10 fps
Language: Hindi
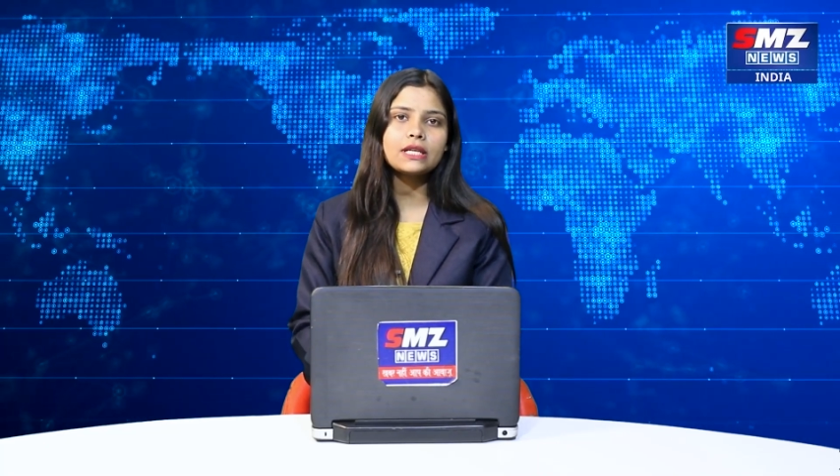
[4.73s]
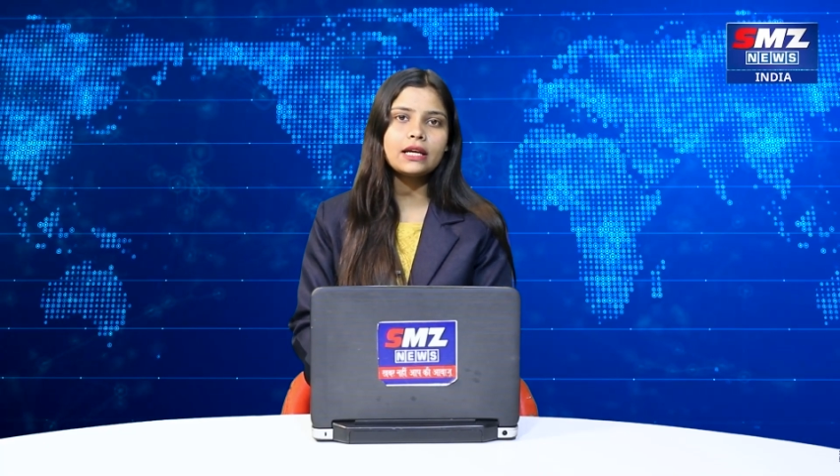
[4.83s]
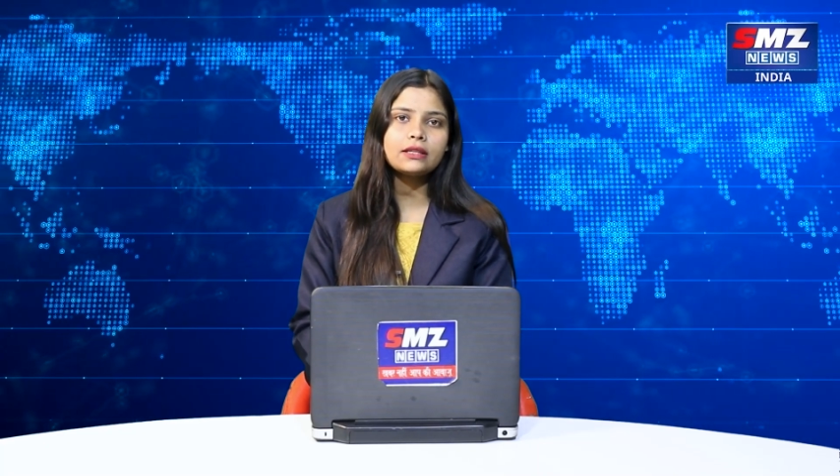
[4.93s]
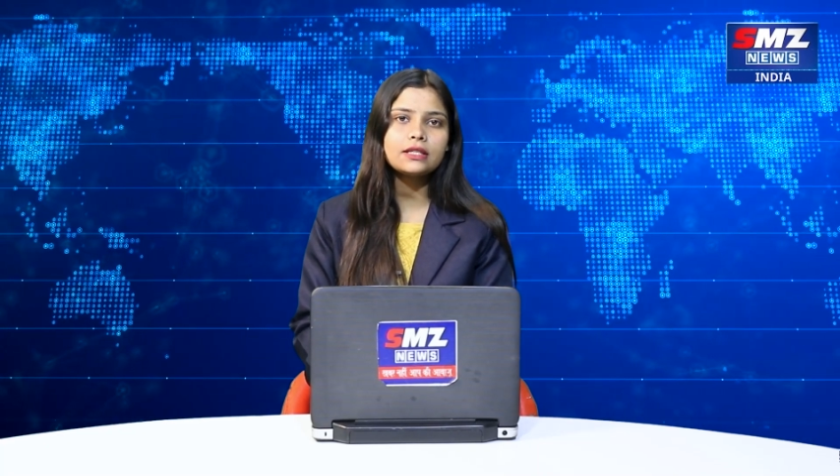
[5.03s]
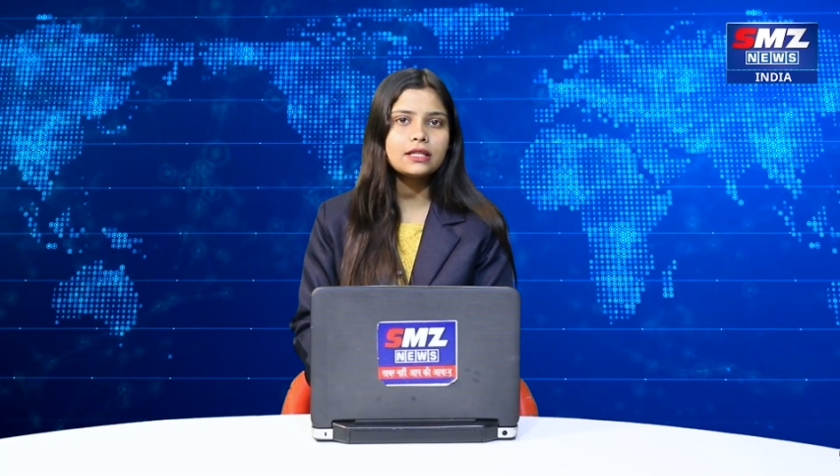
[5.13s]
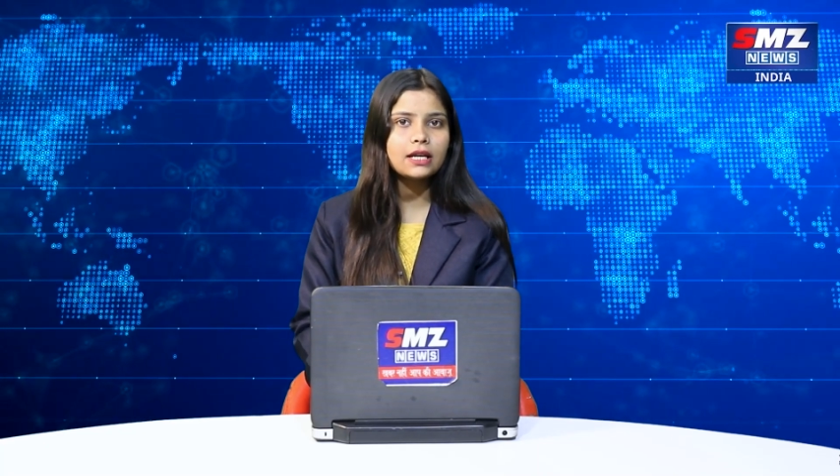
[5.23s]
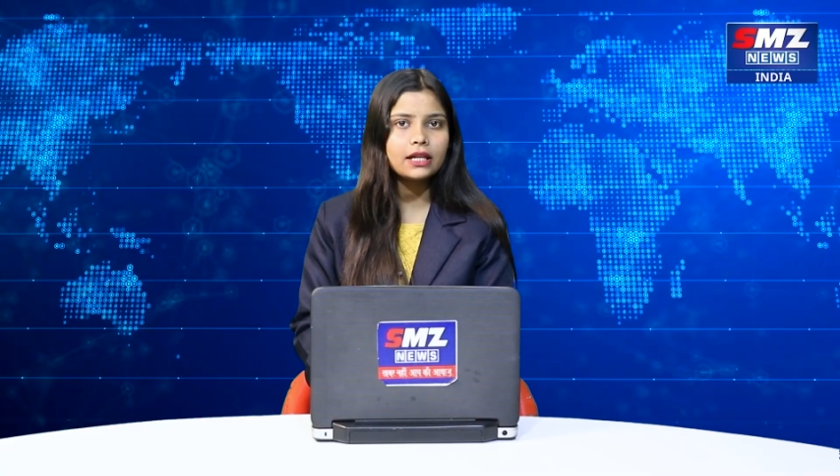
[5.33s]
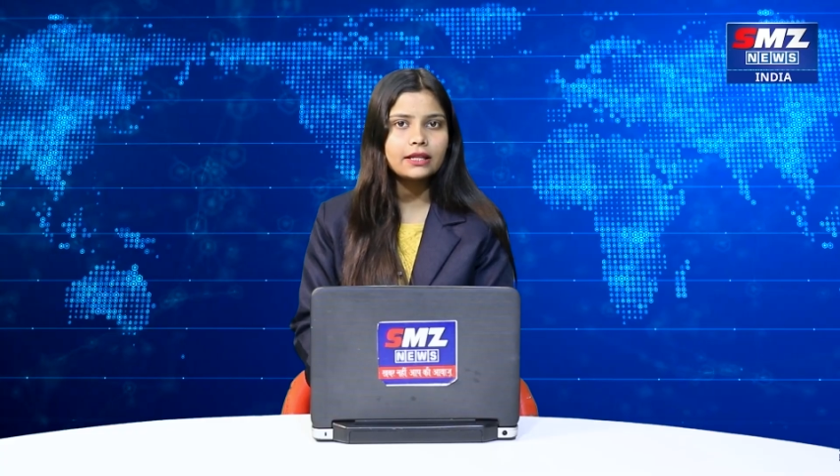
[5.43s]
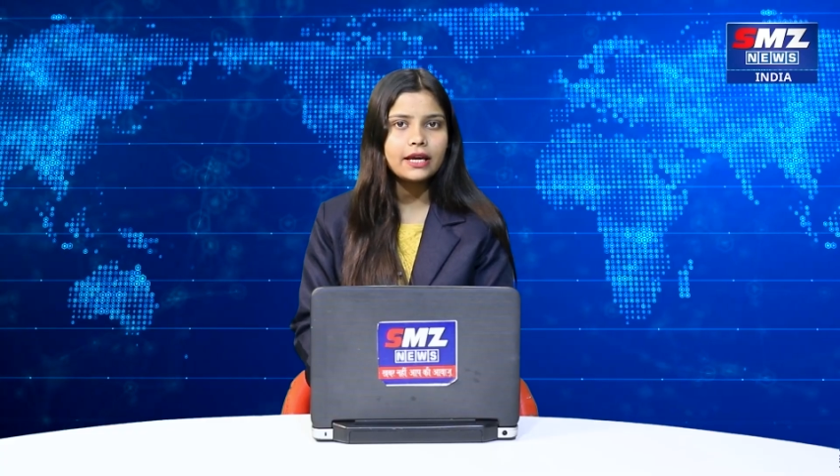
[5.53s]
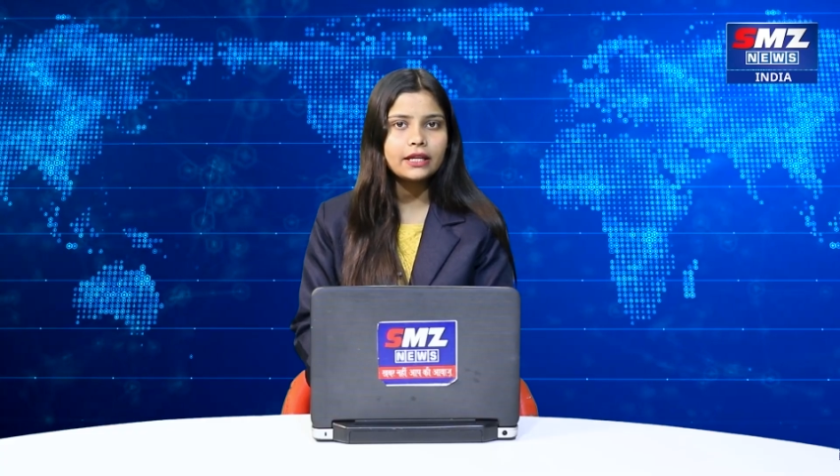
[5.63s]
के साथ नजर
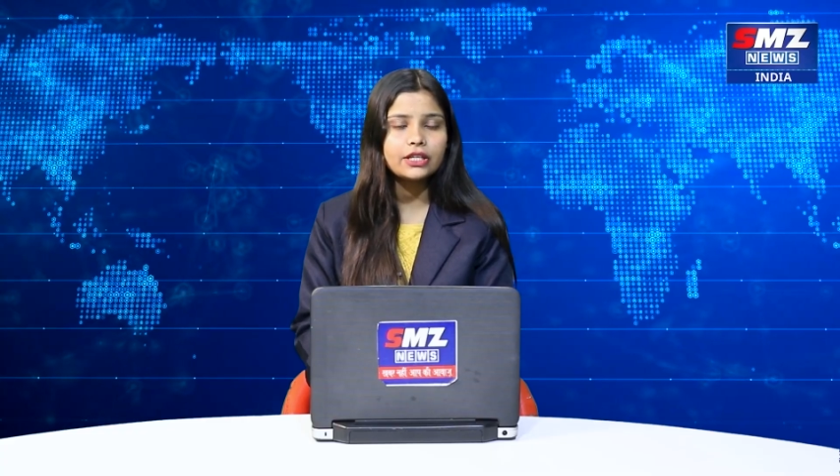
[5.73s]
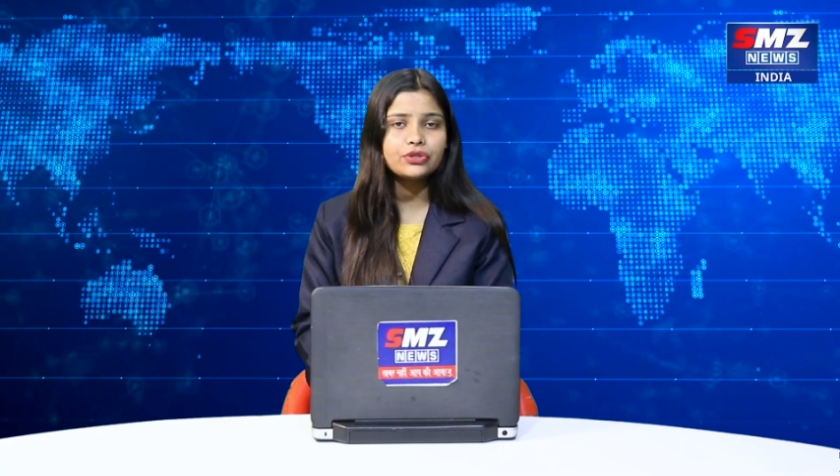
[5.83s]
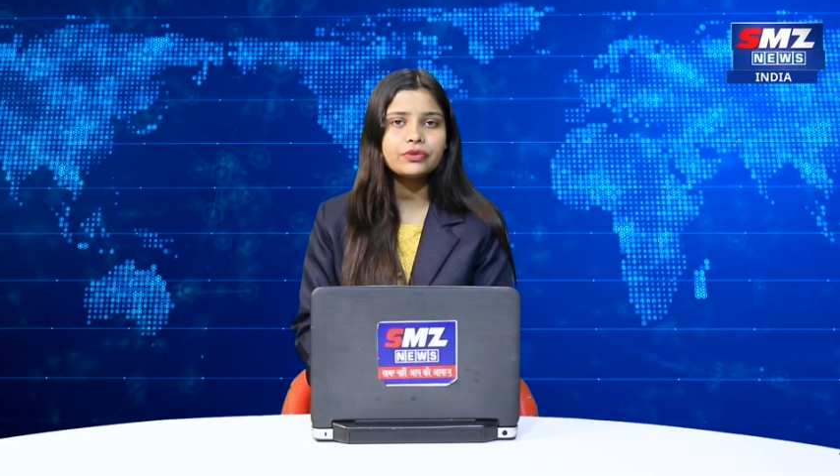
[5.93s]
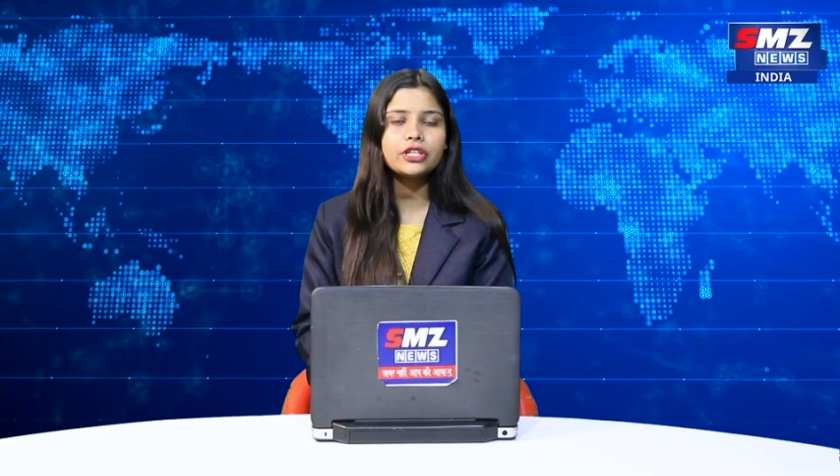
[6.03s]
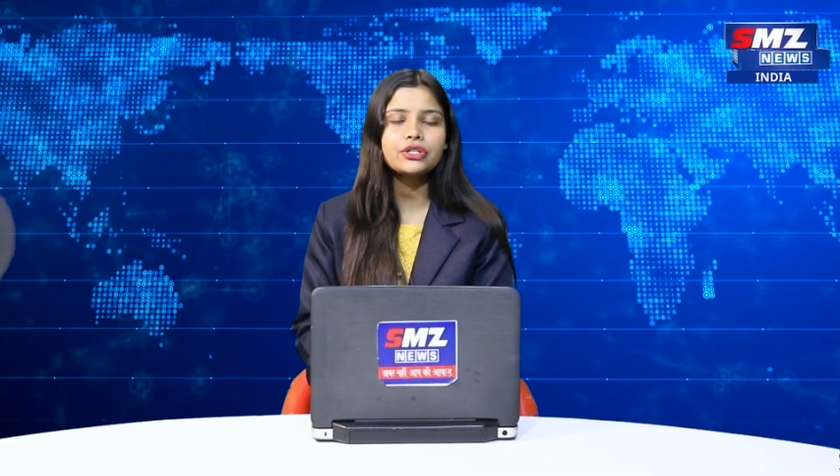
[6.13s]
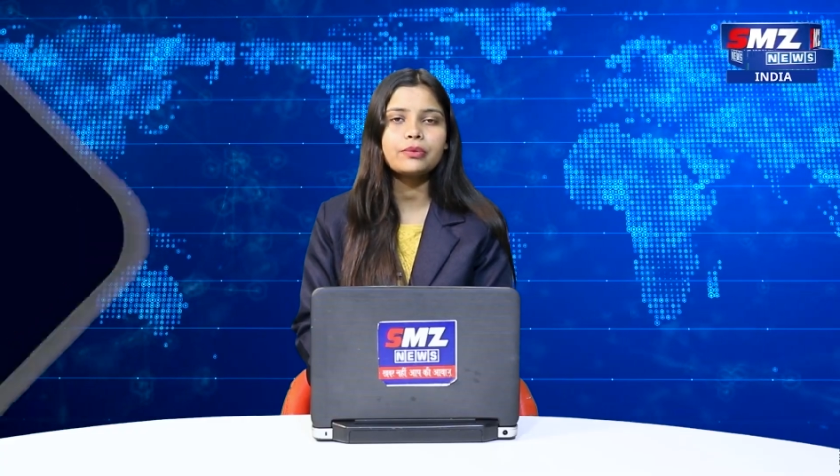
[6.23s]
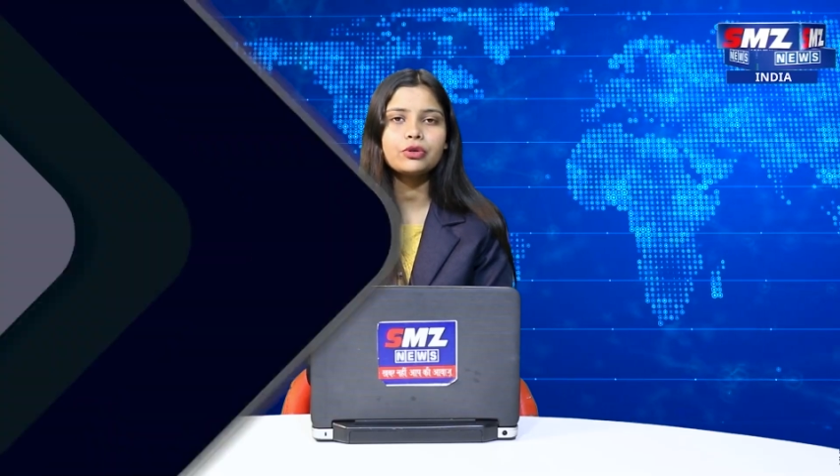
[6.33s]
डालते हैं देश विदेश की